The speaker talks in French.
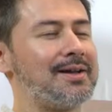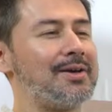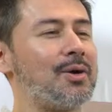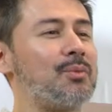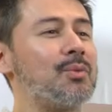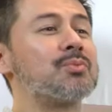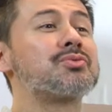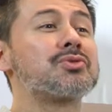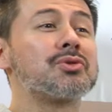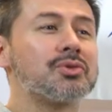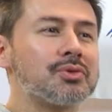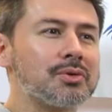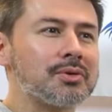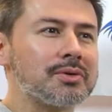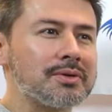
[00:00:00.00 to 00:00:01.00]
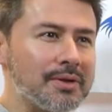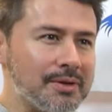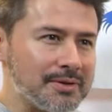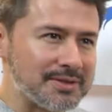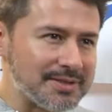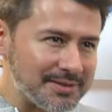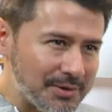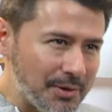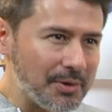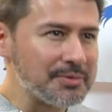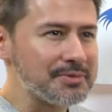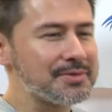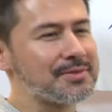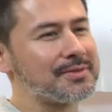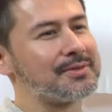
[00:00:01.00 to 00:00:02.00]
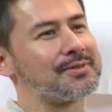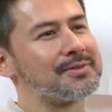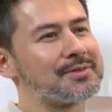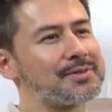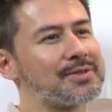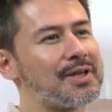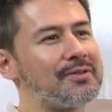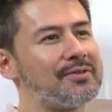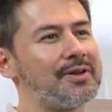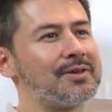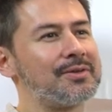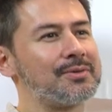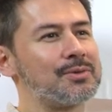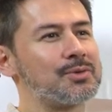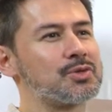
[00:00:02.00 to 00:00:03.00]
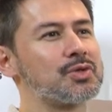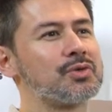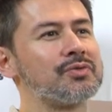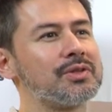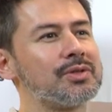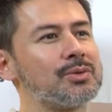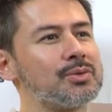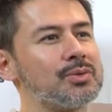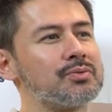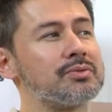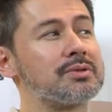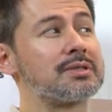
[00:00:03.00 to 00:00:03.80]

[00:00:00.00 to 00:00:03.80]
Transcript: Alors mon pseudo euh, c'est Trunks, je travaille dans le jeu vidéo depuis